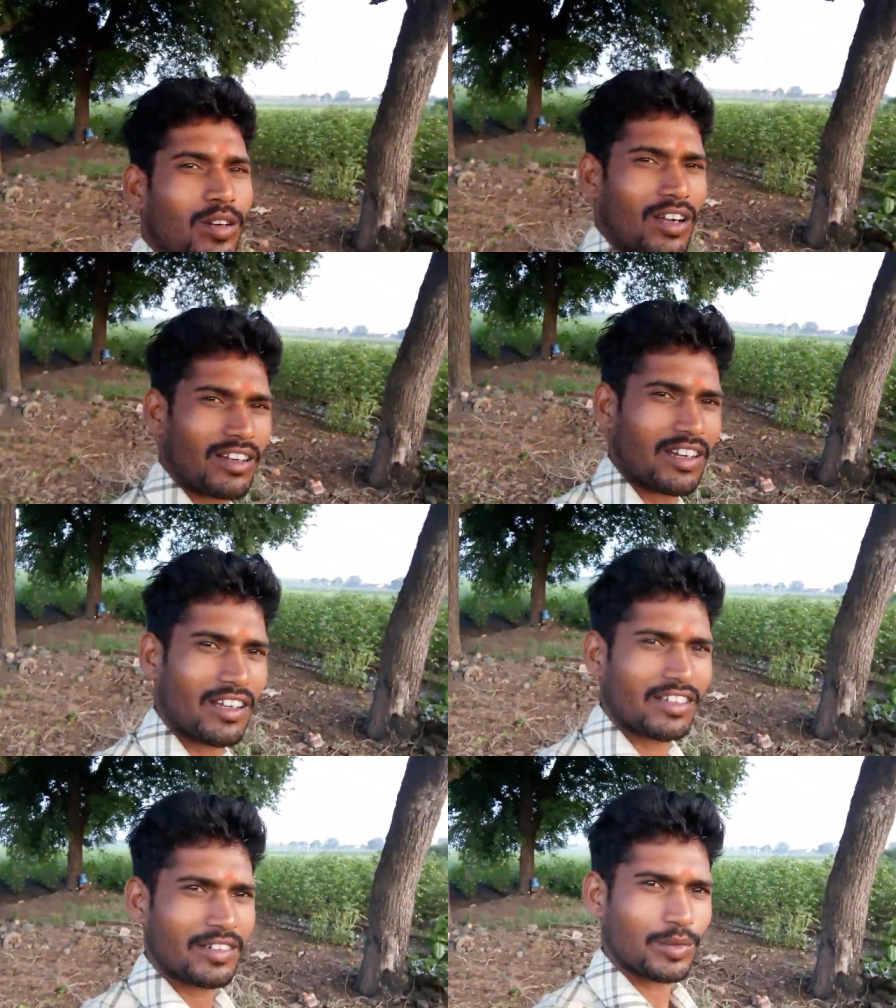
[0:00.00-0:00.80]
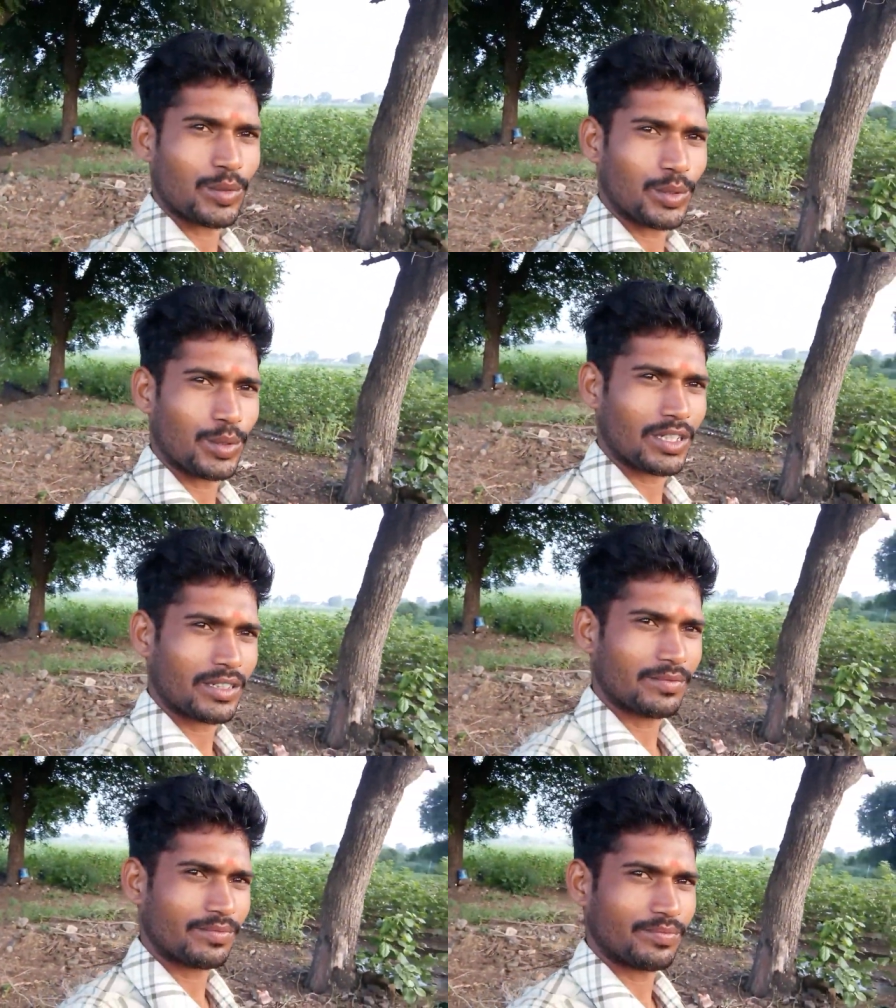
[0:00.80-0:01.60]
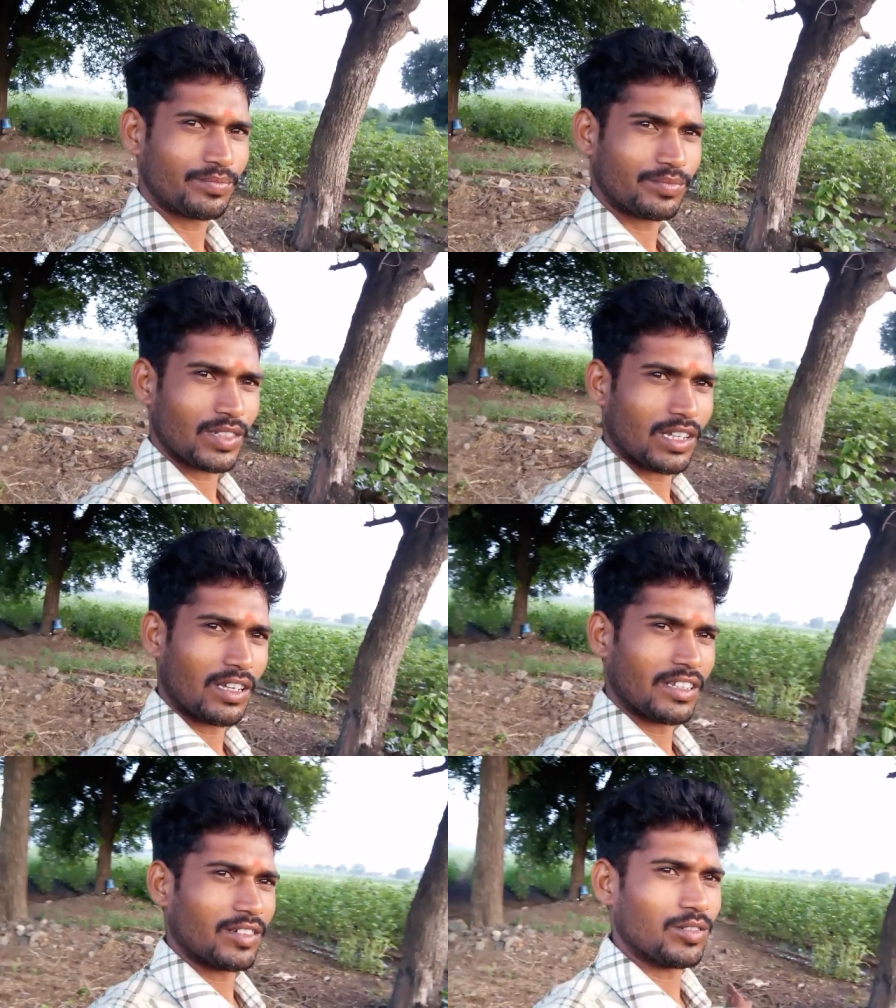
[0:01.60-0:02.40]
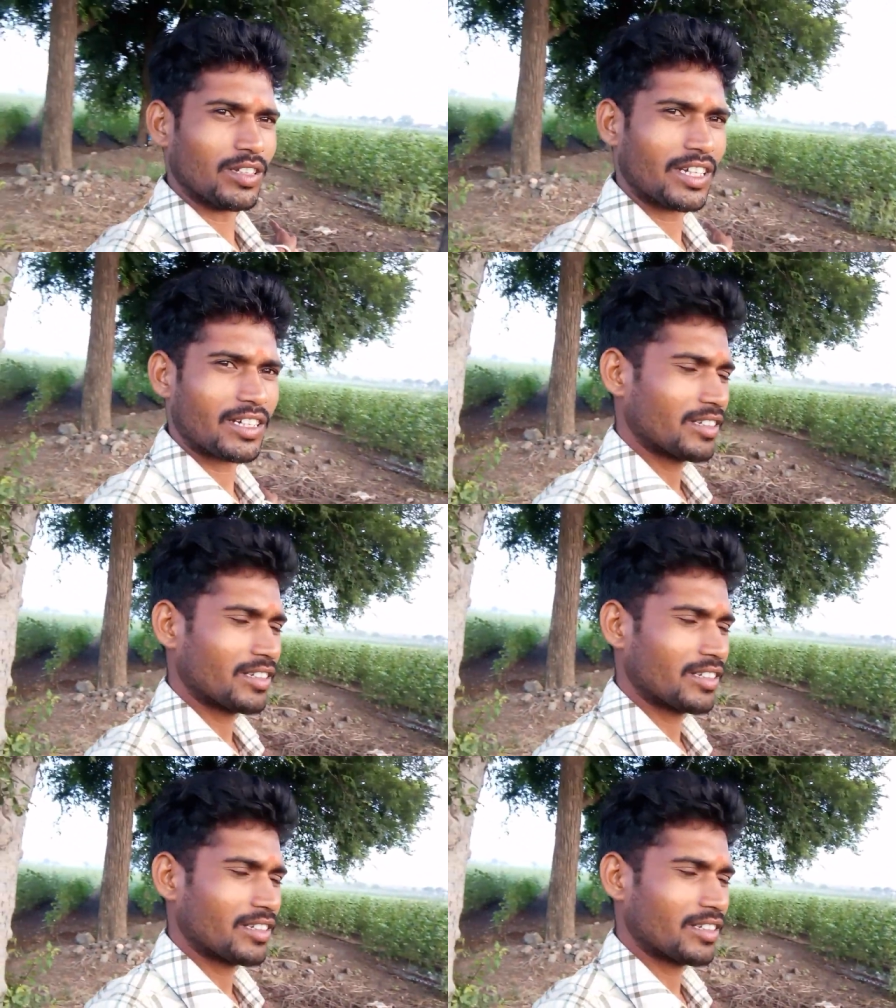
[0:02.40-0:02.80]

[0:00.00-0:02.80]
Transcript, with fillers: पूरा घना और उधर एक